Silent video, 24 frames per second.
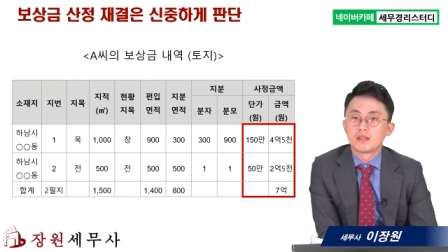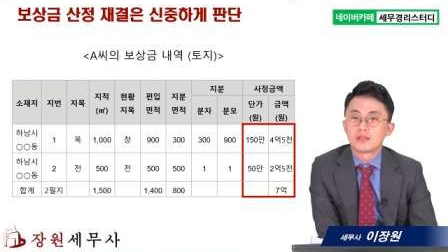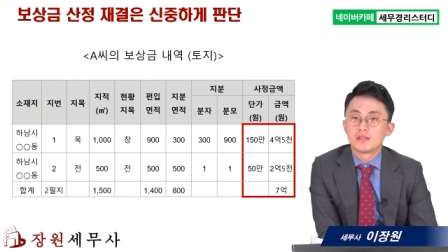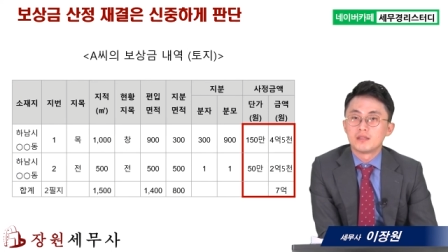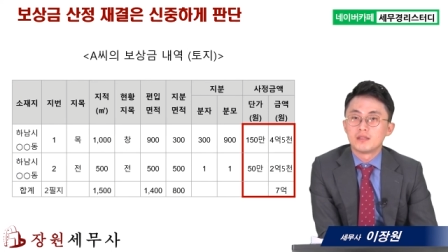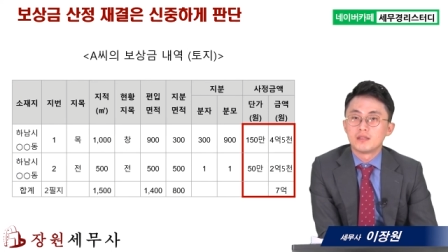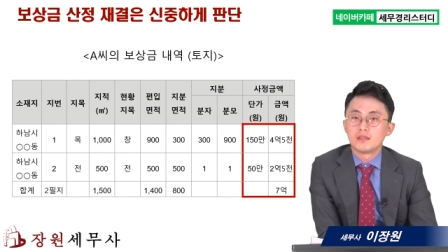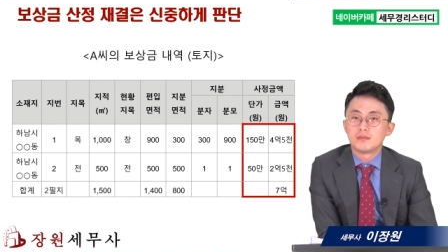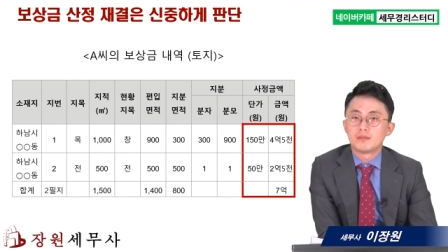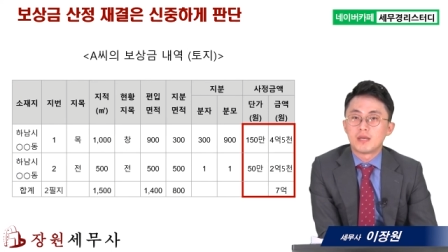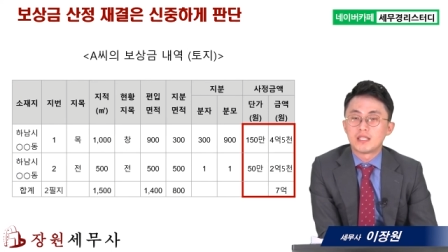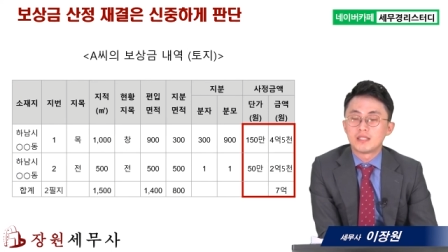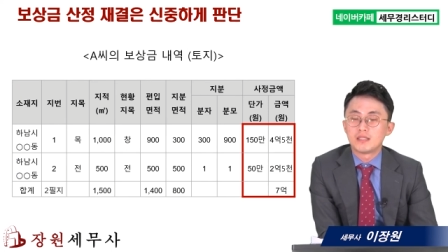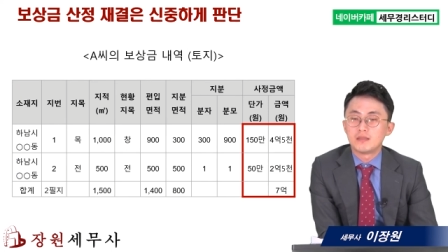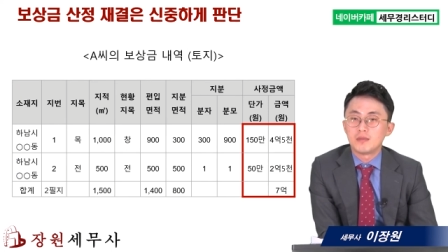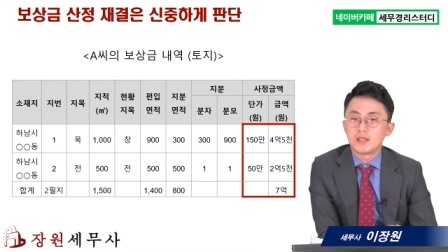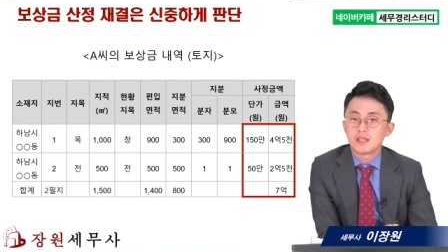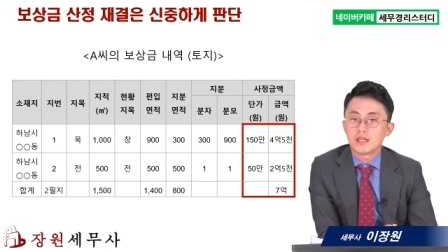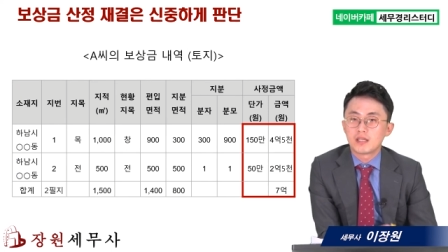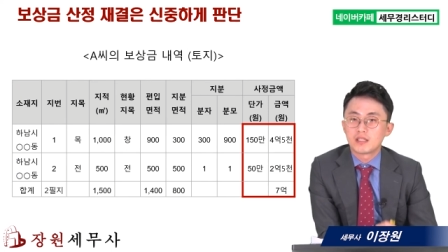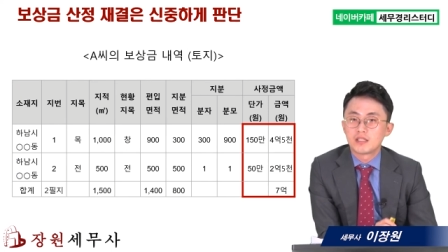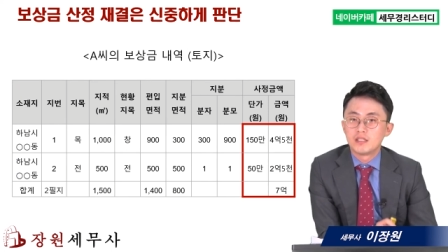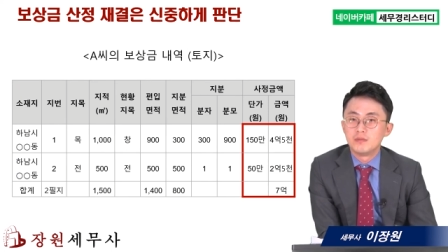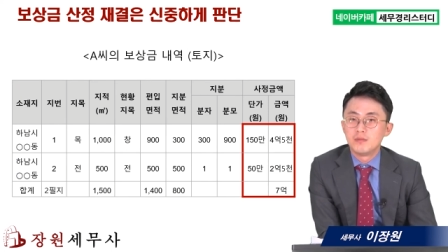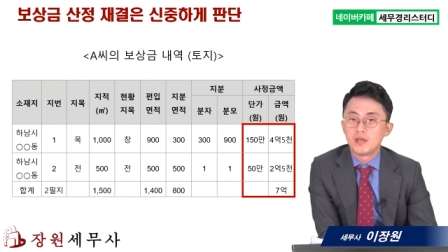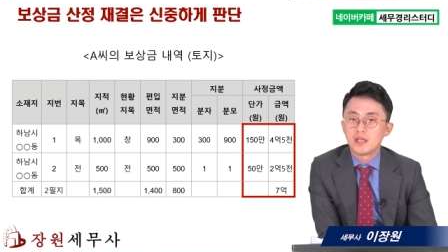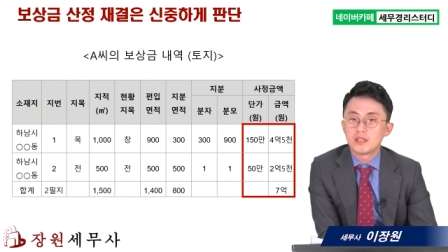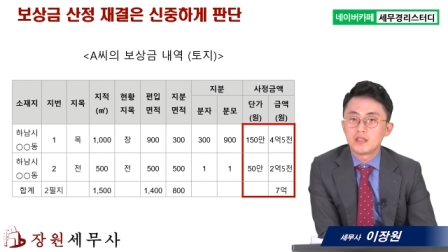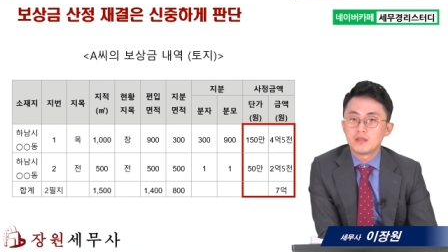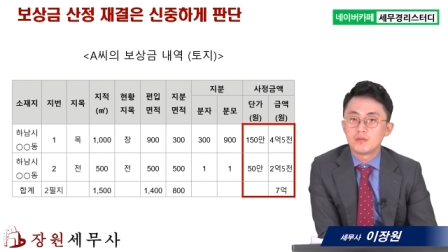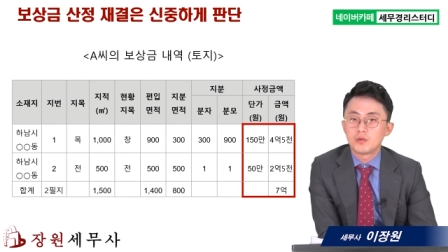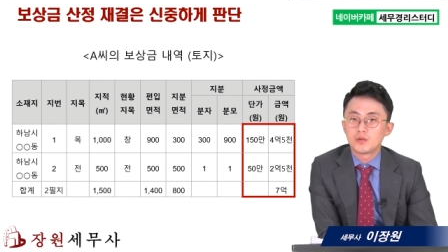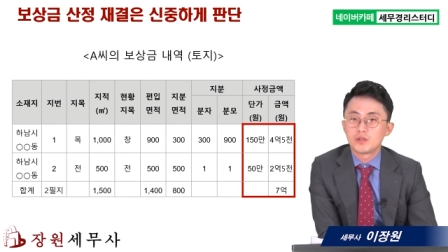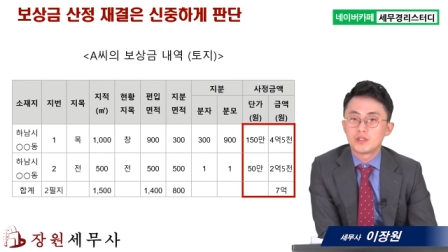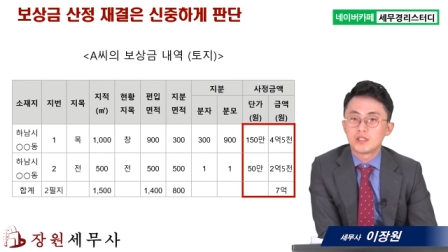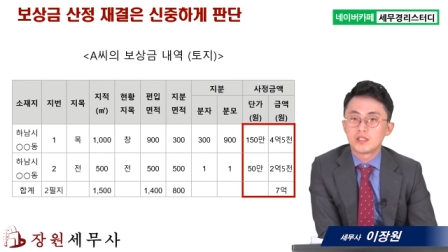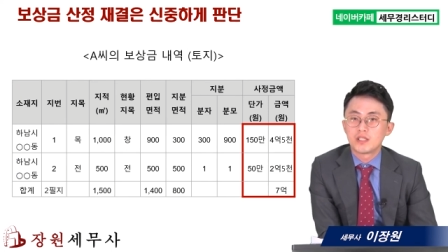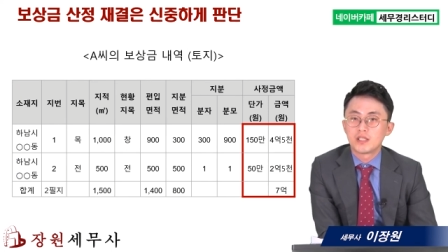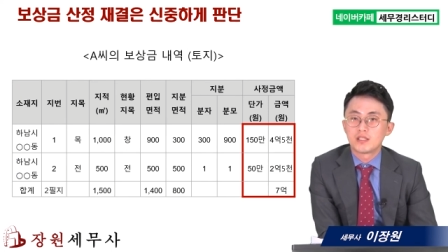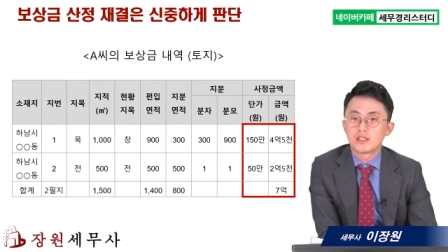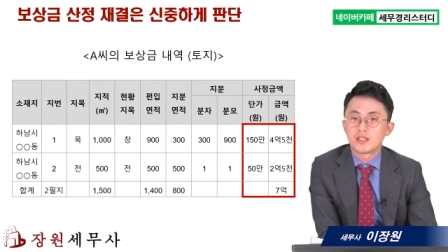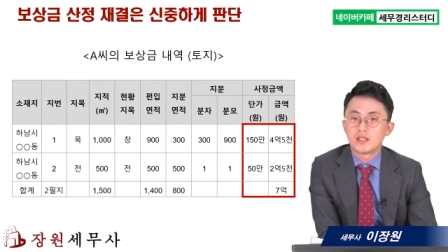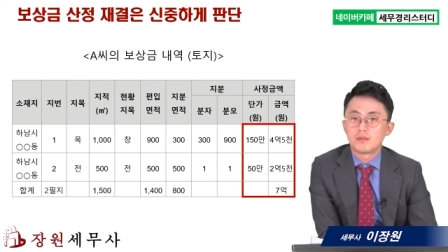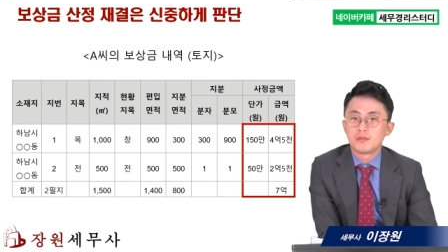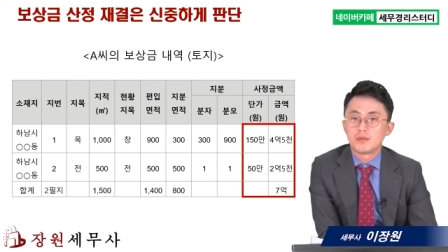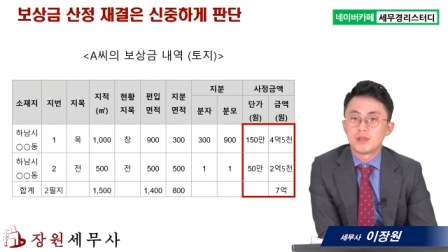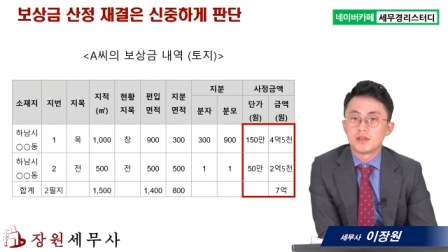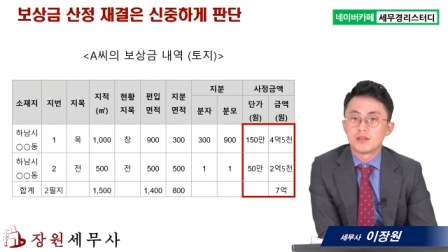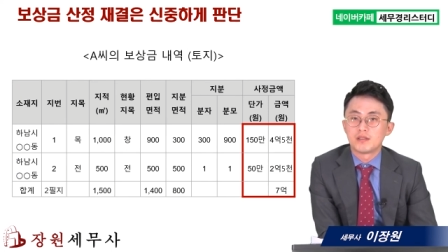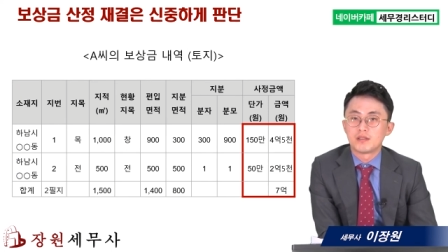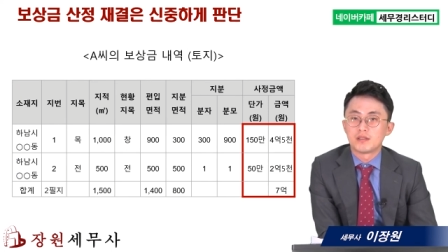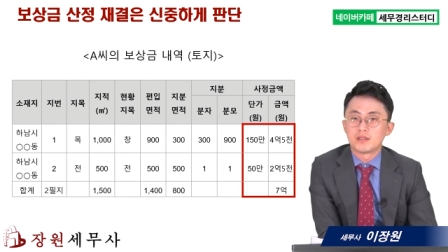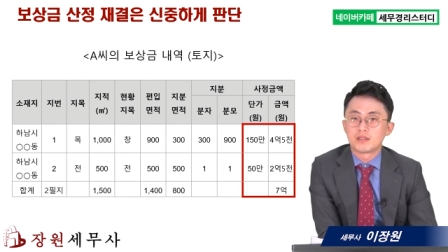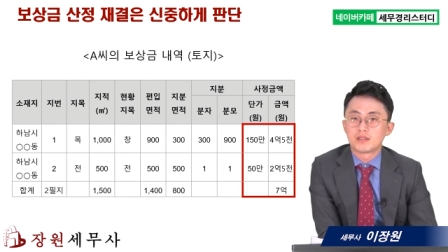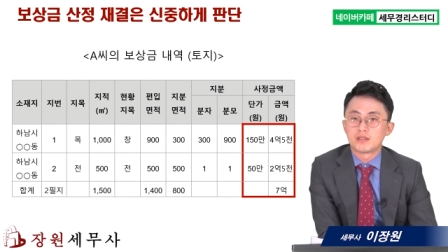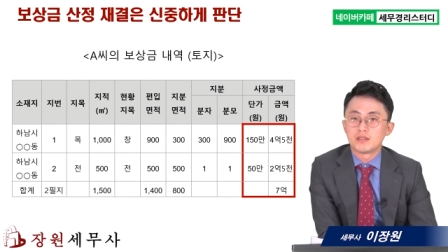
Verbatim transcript: 그 마지막에 금액을 보시게 되면